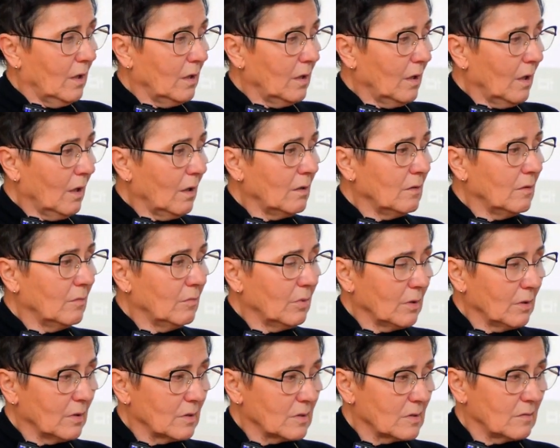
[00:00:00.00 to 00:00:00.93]
Ja nie
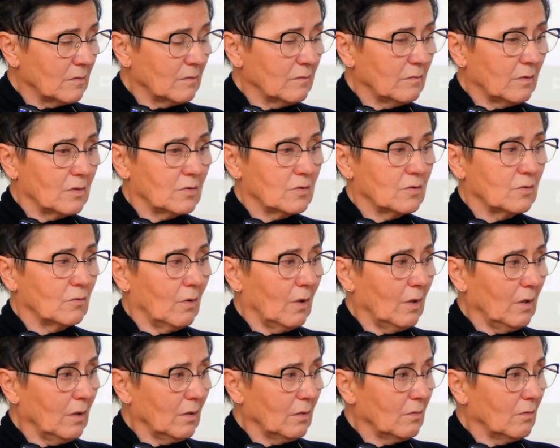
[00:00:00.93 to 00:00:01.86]
będę z tym
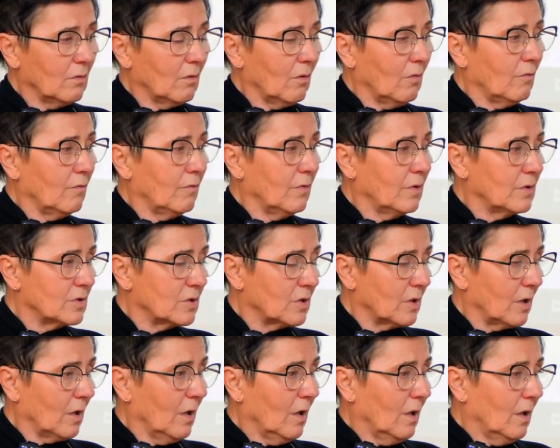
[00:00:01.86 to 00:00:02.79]
walczyła, ja tylko mówię,
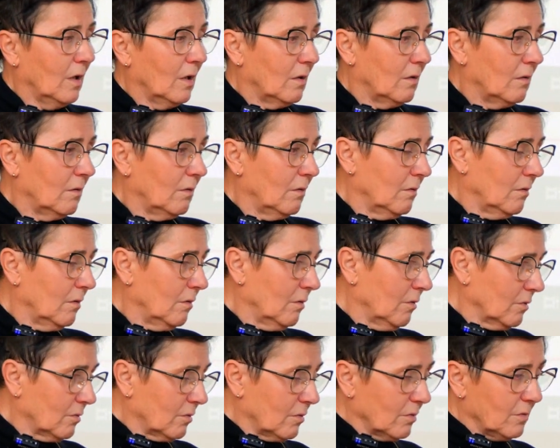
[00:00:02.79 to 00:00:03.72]
że y,
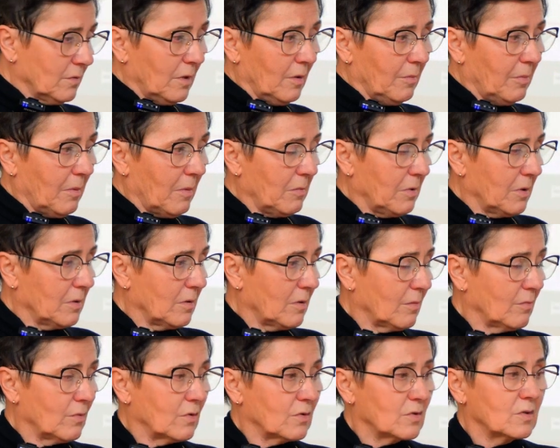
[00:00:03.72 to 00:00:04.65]
odkąd ja
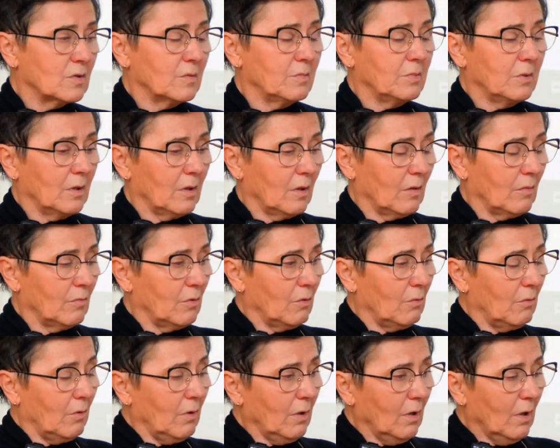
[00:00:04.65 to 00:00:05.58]
pamiętam, to szczepienia
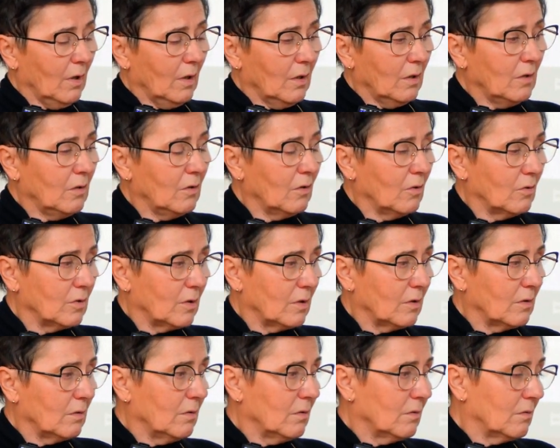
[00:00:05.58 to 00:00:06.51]
były i one
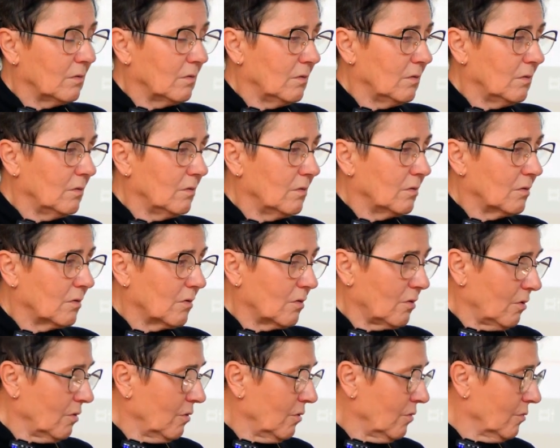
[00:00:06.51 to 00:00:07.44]
y,
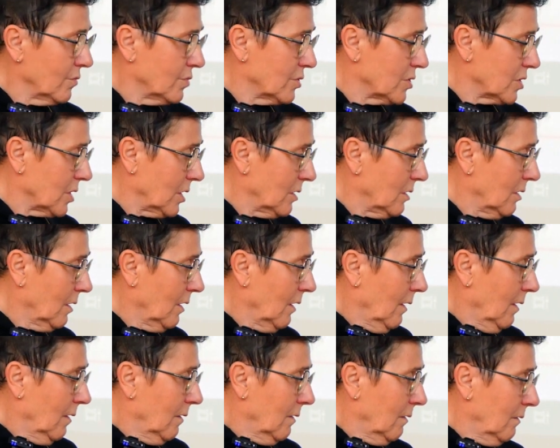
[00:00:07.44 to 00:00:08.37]
chronią przed
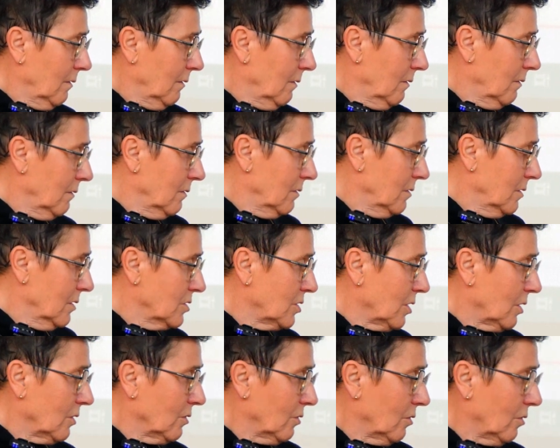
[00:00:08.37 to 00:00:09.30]
y,
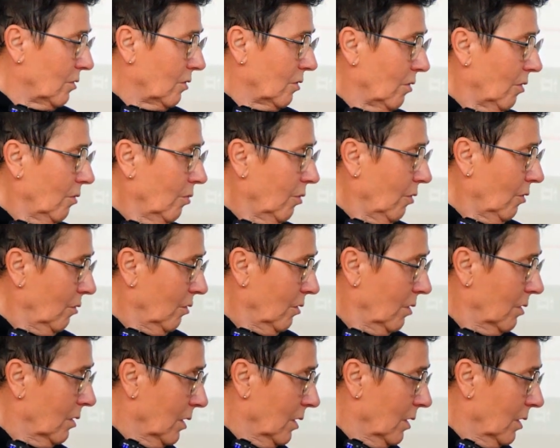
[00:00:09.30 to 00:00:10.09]
niechcianą chorobą.